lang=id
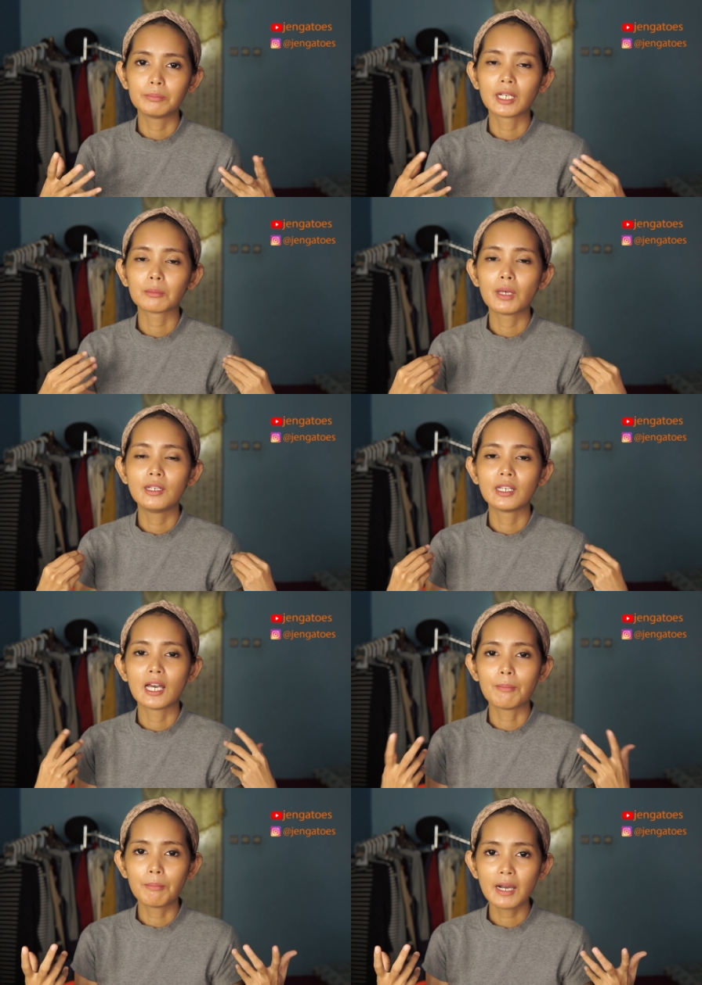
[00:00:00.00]
berat badan
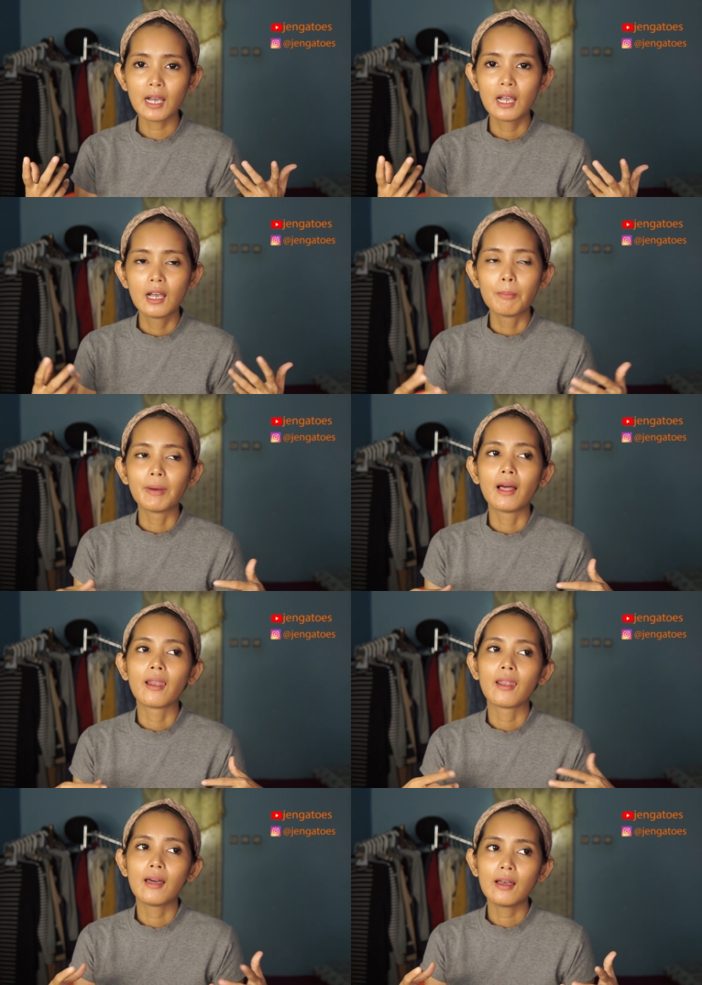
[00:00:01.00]
nambah,
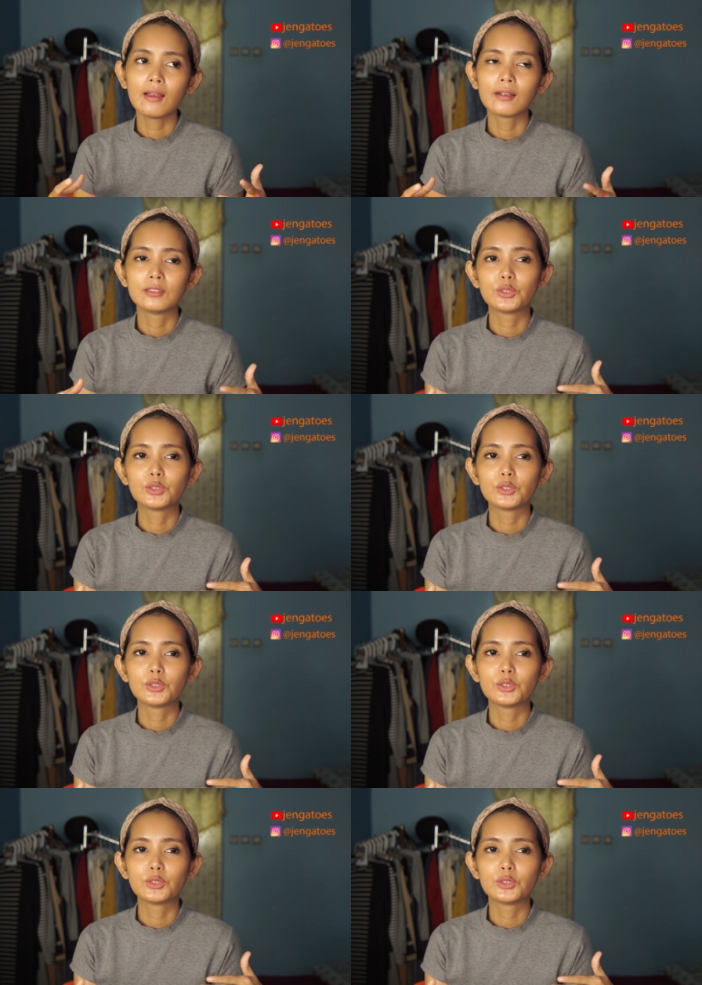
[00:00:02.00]
malah